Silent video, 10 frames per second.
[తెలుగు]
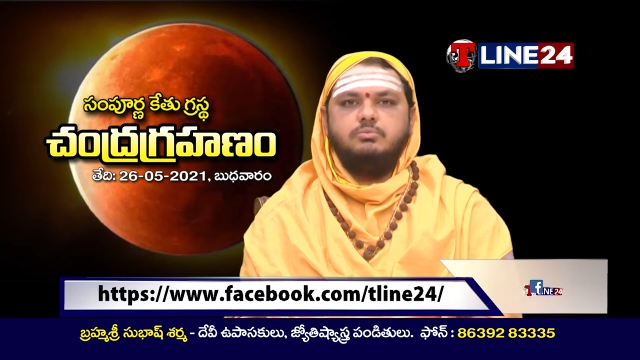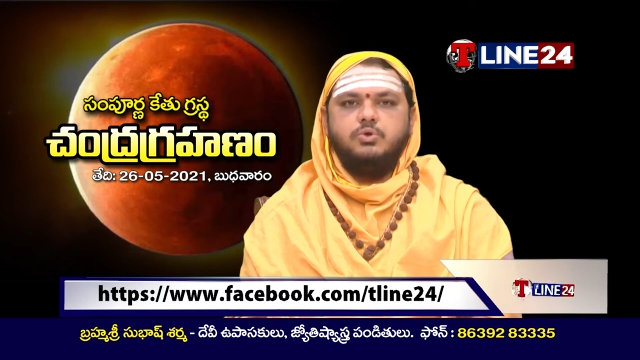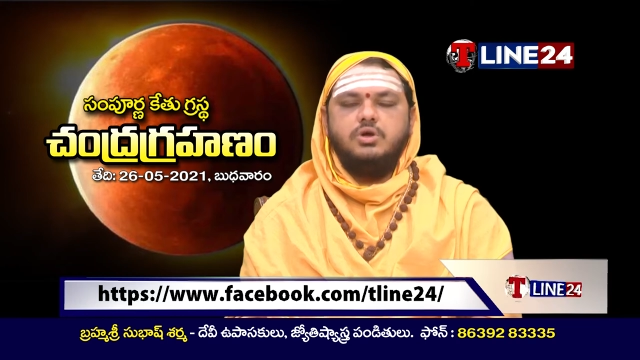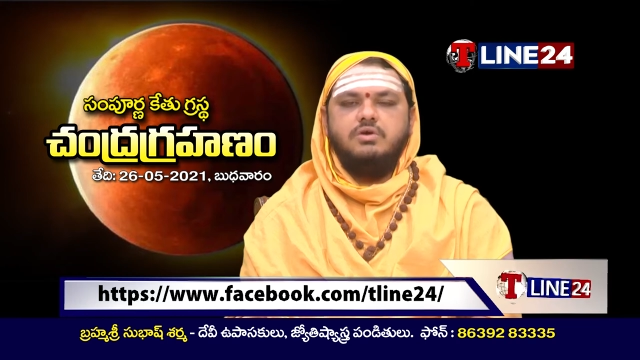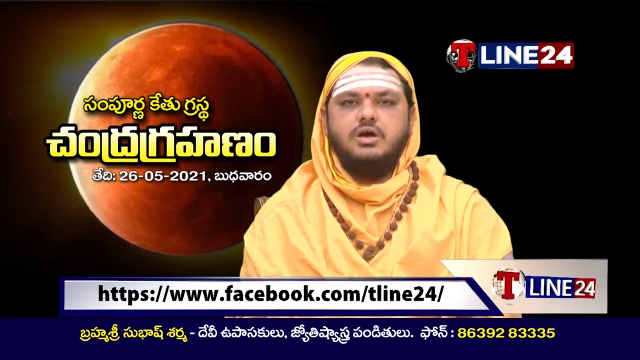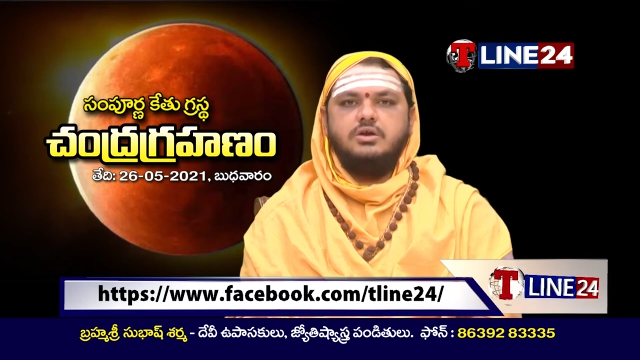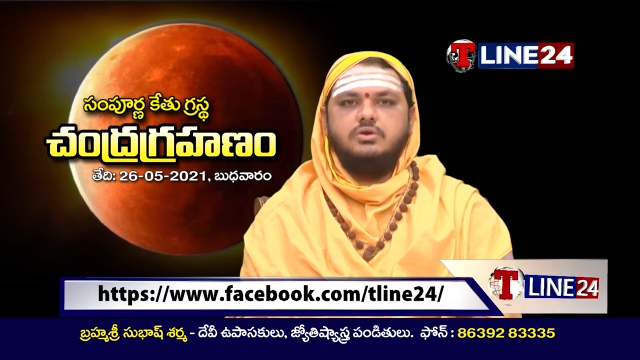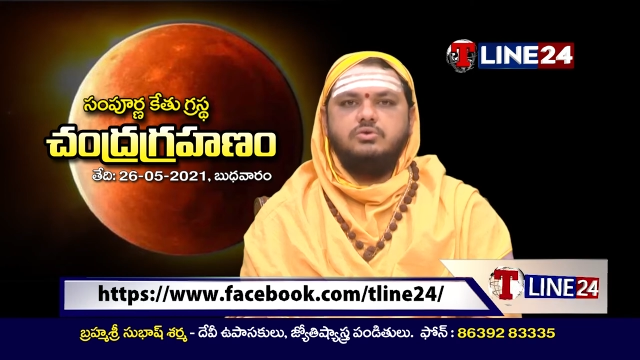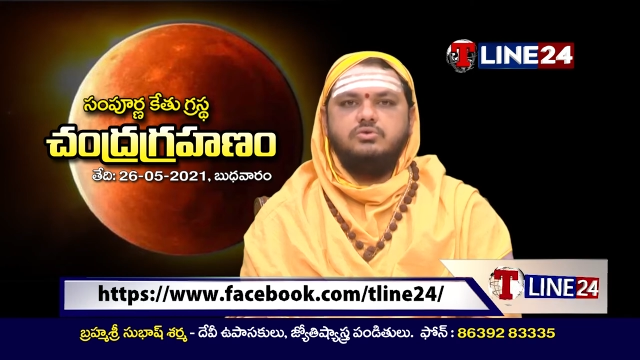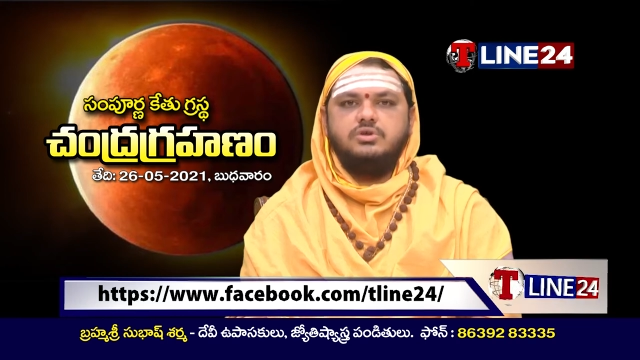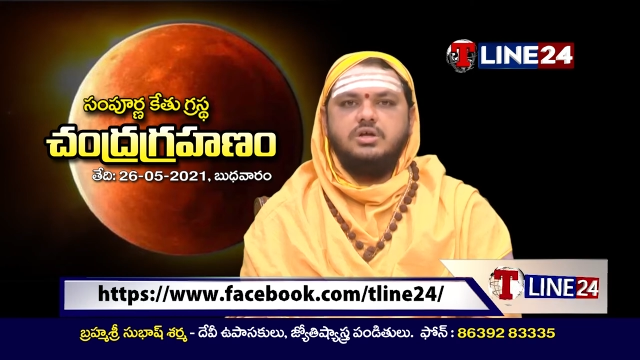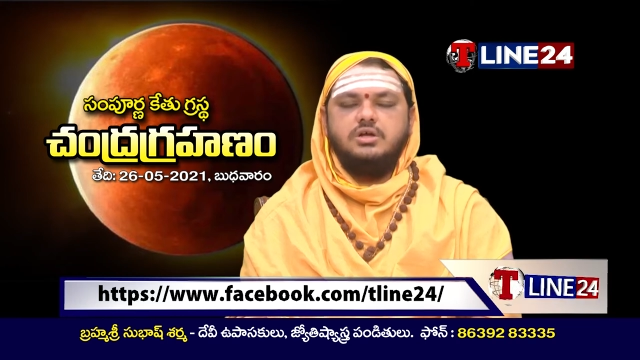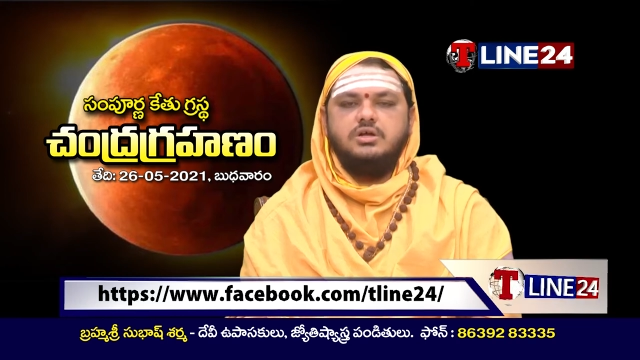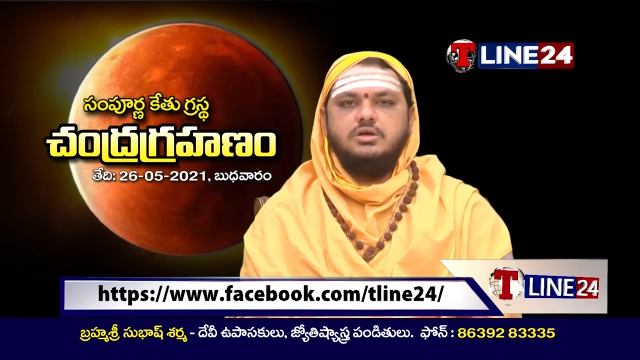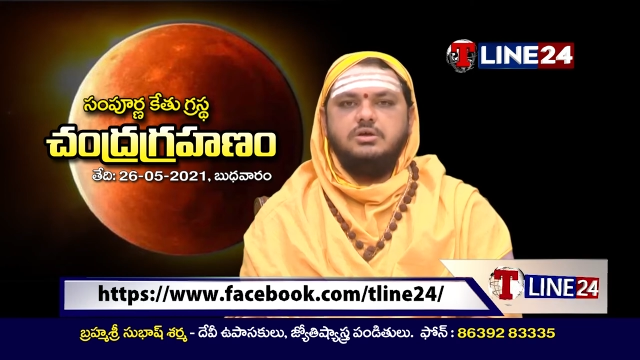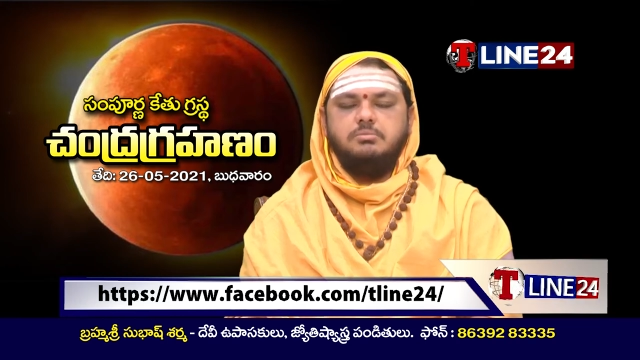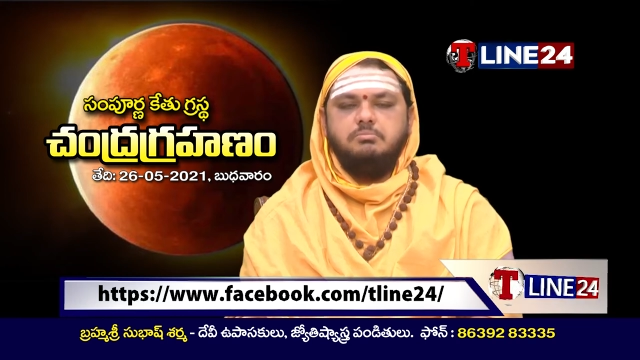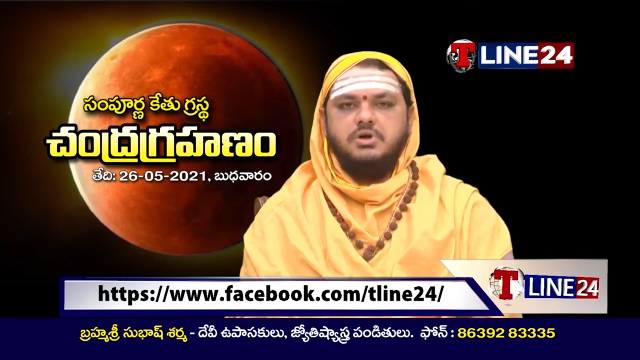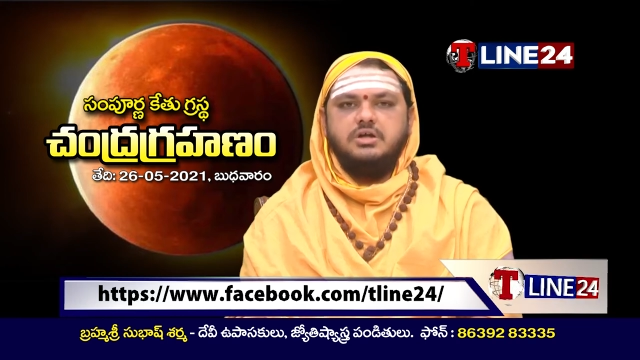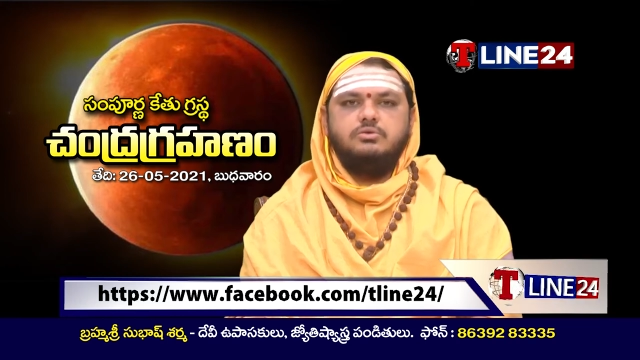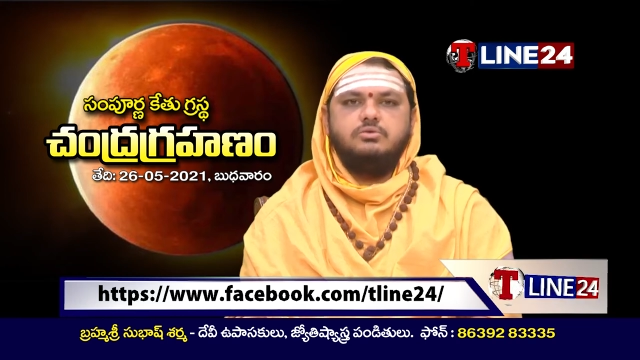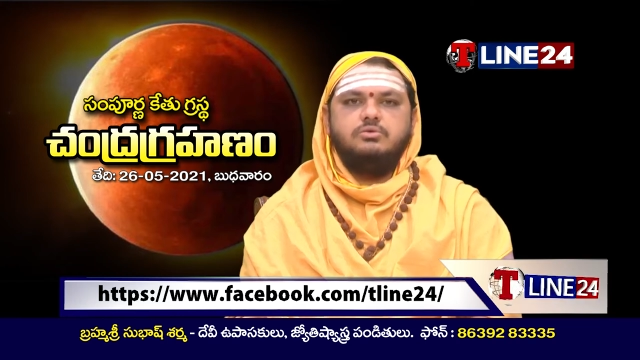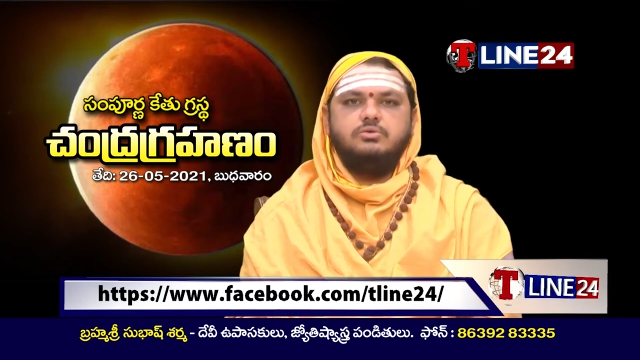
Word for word: బుధవారం రోజున మనకు